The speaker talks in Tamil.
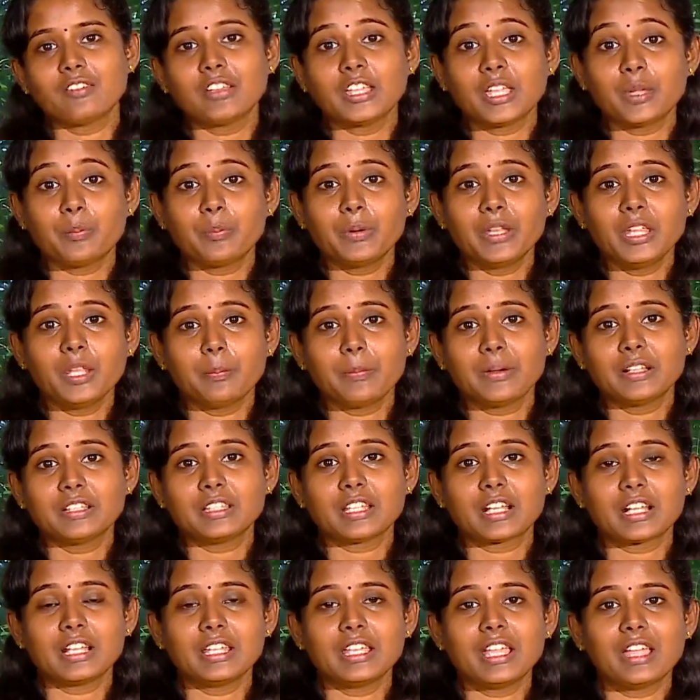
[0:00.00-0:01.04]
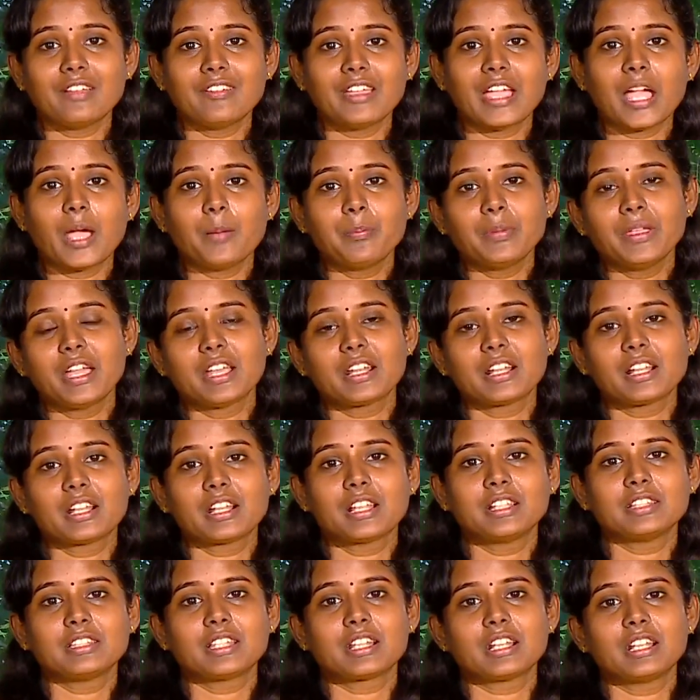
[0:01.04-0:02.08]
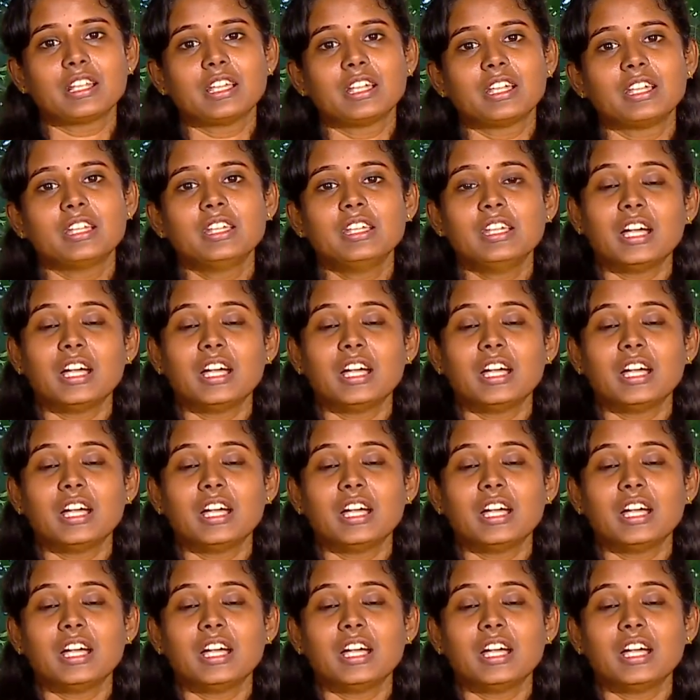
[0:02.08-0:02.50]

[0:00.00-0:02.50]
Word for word: அவன் எப்படி இருப்பான்னு தெரிலையே அவன் ஹாப்பியாக இருக்கானான்னு தெரில